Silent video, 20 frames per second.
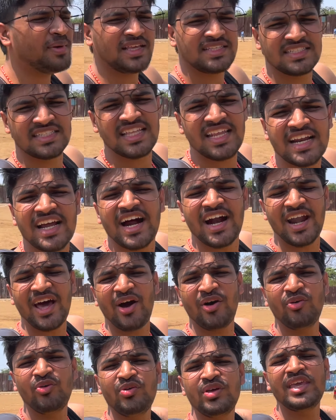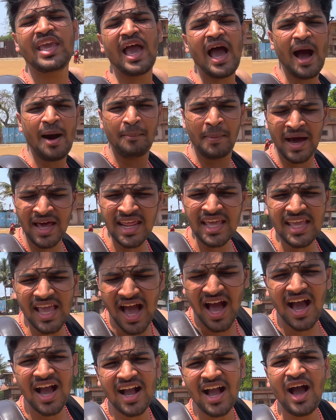मैं जिधर खड़ा हूँ ये हमारे
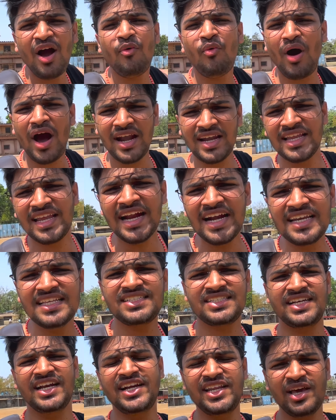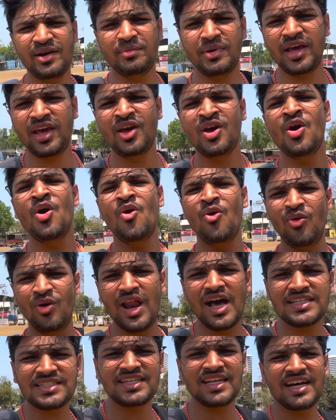यहाँ का वानखेड स्टेडियम है
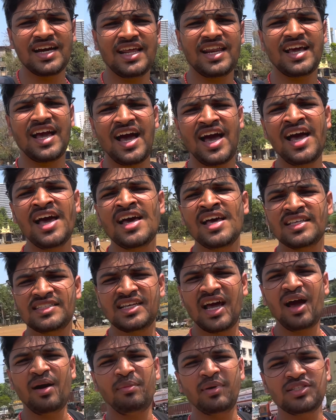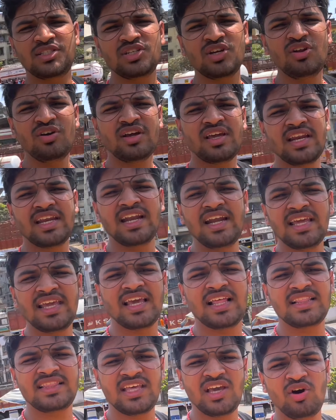उल्लासनगर का जहाँ बच्चे लोग क्रिकेट
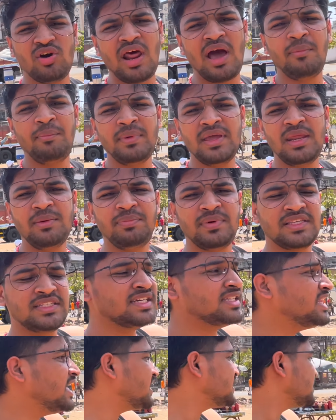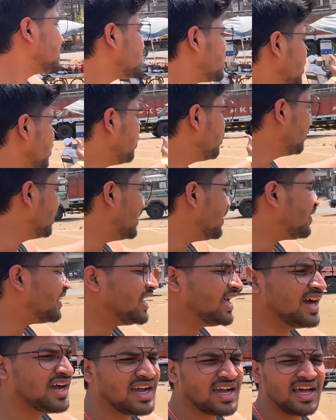खेलते हैं और आप मेरे पीछे देख सकते हो गोले वाले
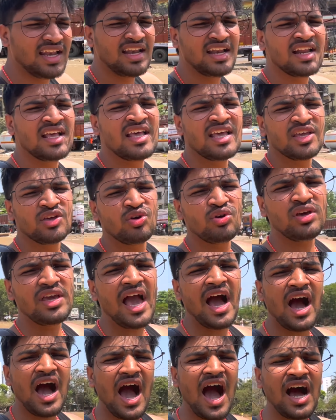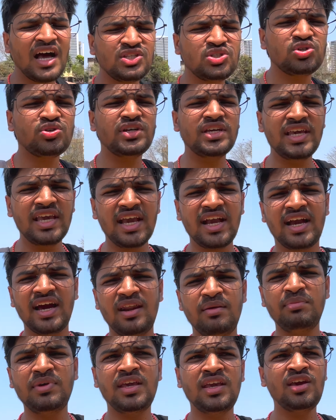अंकल क्योंकि आ चुकी है
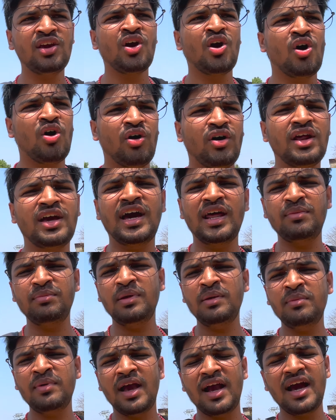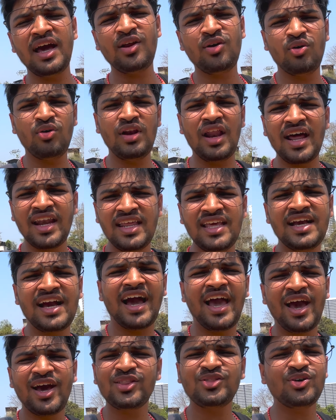गर्मी और गर्मी में अगर गोला नहीं
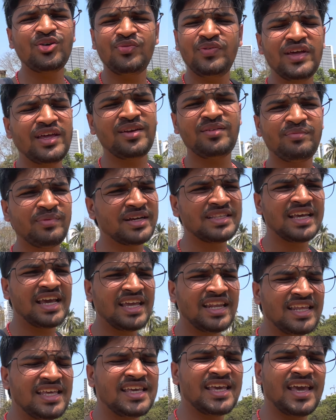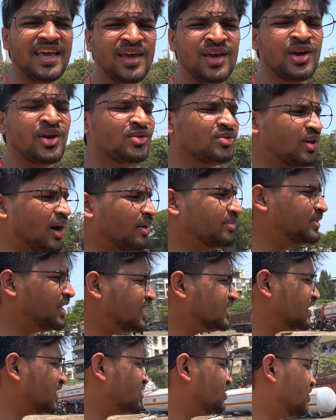खाया तो फिर मज़ा ही नहीं है तो आप देख
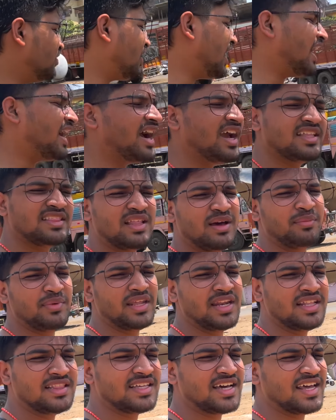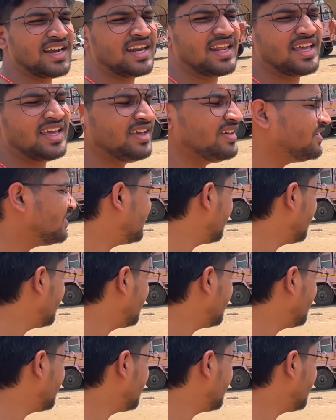सकते हो काका इतना मेहनत कर रहे हैं